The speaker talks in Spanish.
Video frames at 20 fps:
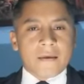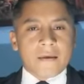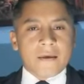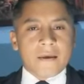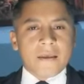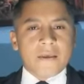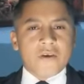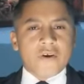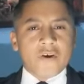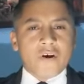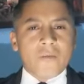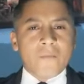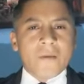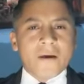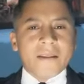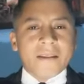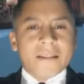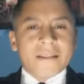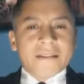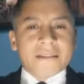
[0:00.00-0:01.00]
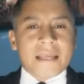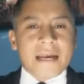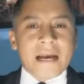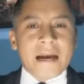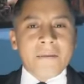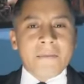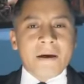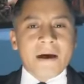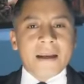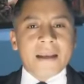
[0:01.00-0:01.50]
Y yo
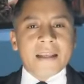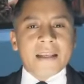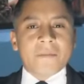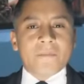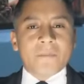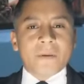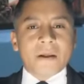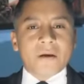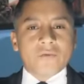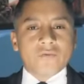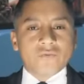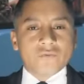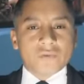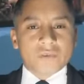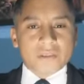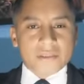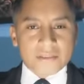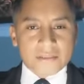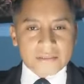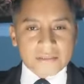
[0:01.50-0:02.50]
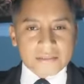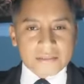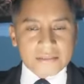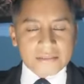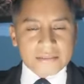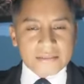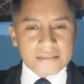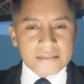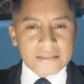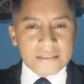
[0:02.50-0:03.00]
meditaba y le, pregunté
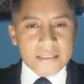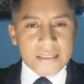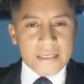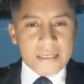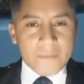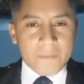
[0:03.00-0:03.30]
y le